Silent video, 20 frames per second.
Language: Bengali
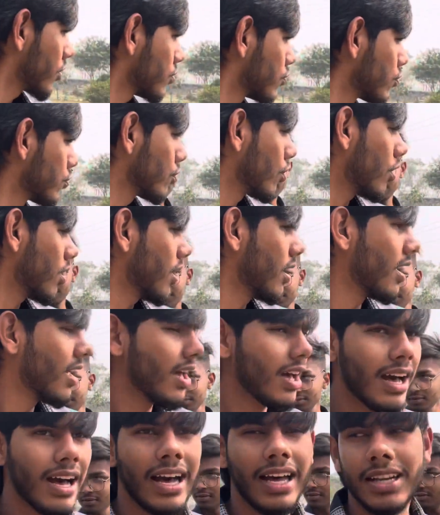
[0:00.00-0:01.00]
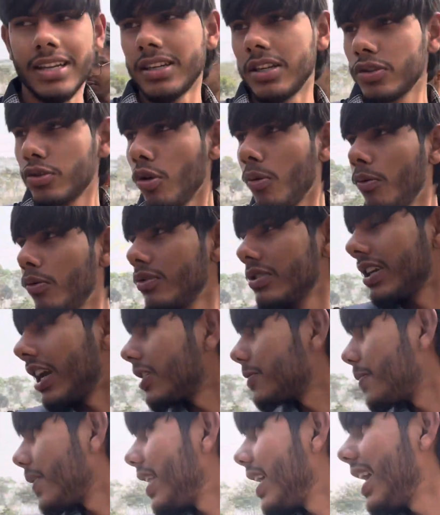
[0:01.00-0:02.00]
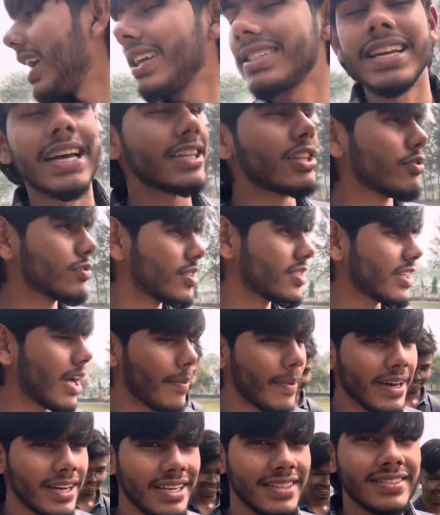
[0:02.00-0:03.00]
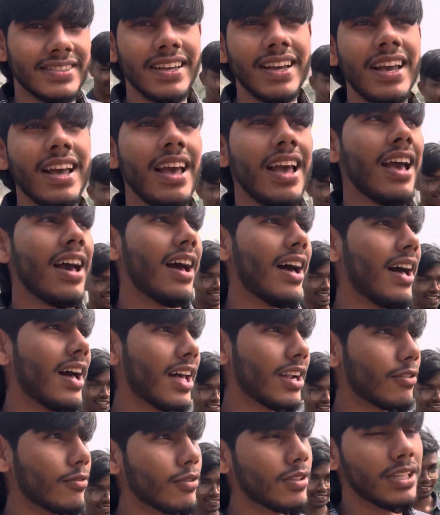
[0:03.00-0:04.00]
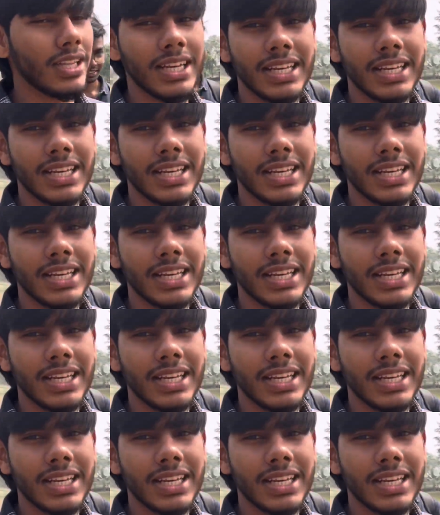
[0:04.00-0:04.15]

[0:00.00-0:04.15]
অনেক সুন্দর আর এখানে সবুজ গাছপালা সাথে হচ্ছে চা বাগান আছে আর ওদের